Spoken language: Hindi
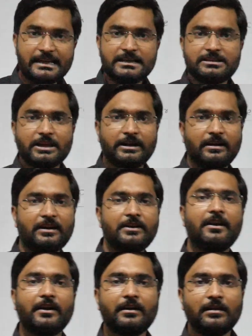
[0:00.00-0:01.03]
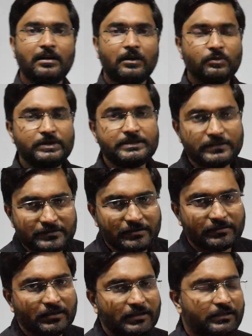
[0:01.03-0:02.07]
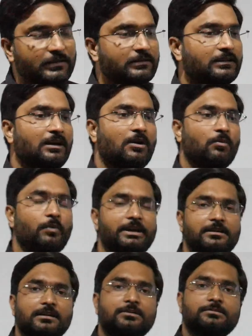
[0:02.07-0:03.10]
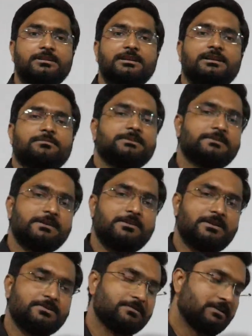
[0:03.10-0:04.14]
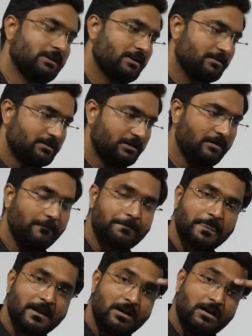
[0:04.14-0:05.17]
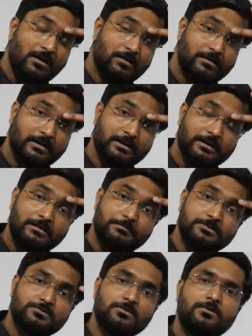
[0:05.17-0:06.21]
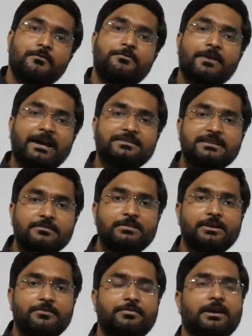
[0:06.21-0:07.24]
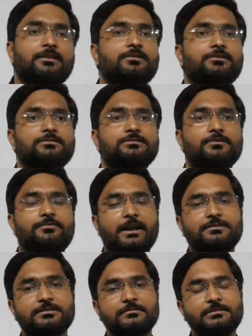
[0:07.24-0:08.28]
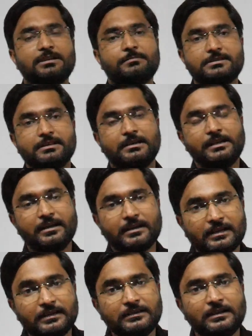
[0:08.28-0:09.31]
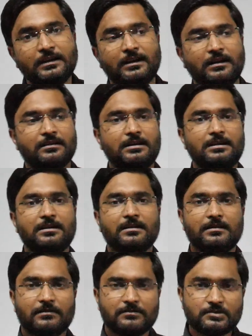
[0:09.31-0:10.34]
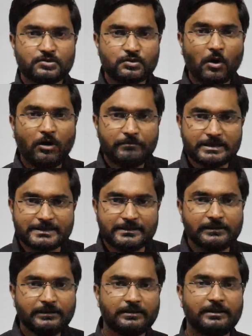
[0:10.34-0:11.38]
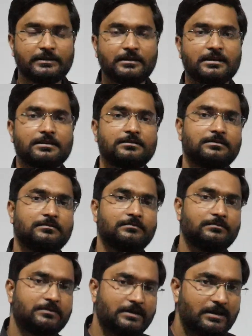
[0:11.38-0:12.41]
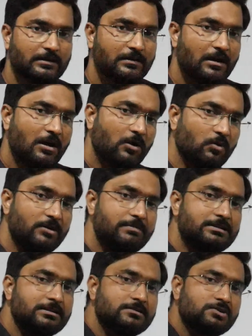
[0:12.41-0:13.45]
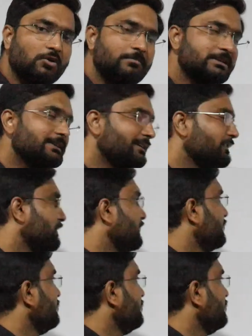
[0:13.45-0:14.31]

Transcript: ईच हंड्रेड कोई चीज़ कितना है वही क्या होती है परसेंटेज होती है ठीक है और अगर आप इसको फ्रैक्शन में डिफाइन करो तो फ्रैक्शन में ये बेसिकली है क्या कि सौ में से कितना ठीक है कोई भी चीज़ सौ में से कितना